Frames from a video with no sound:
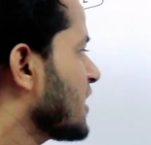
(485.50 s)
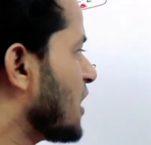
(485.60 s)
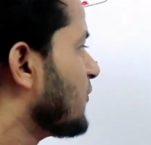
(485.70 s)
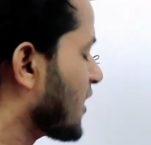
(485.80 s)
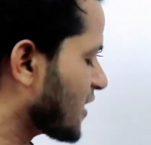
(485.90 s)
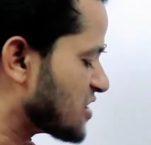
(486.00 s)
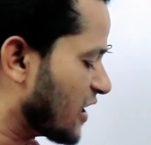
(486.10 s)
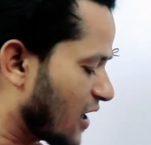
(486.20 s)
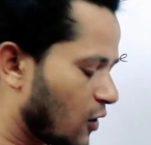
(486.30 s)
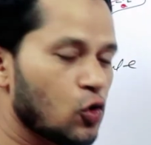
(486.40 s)
এই ফাঁকা
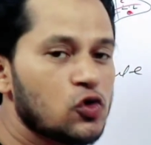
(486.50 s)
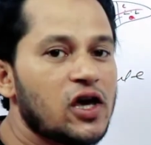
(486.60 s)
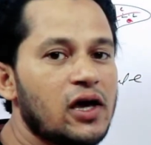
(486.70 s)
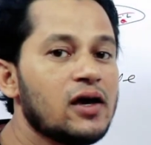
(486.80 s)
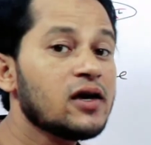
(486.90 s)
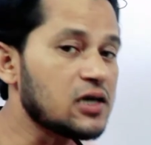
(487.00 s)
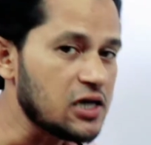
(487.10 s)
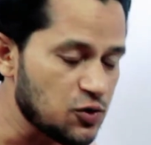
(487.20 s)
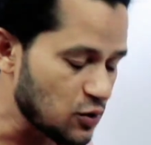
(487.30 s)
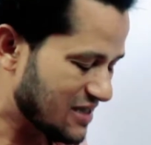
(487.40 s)
জায়গাগুলোতে
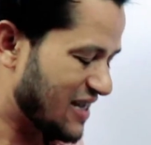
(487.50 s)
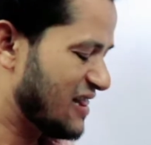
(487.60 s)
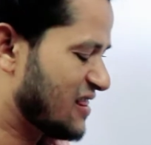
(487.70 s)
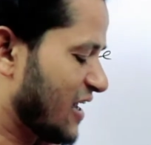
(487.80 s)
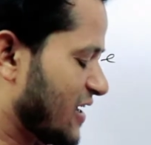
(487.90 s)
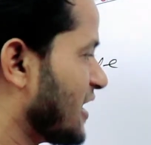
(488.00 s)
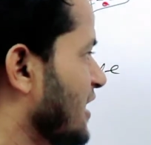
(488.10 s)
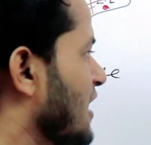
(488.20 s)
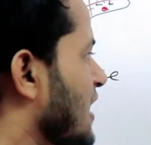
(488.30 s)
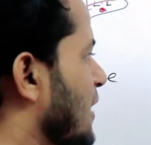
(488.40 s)
কিছু সেল থাকে
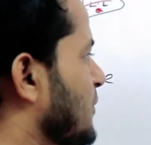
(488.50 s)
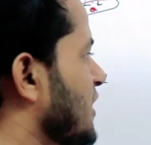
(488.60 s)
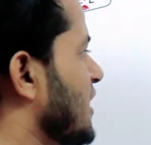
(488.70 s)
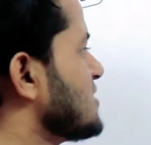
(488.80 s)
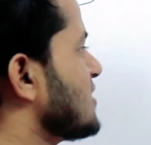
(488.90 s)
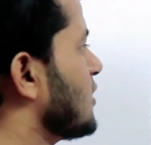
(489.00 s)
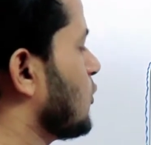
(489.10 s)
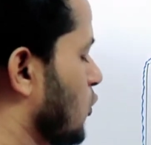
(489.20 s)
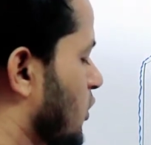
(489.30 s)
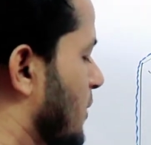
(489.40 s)
আমরা এই
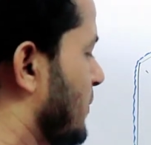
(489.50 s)
সেলগুলোকে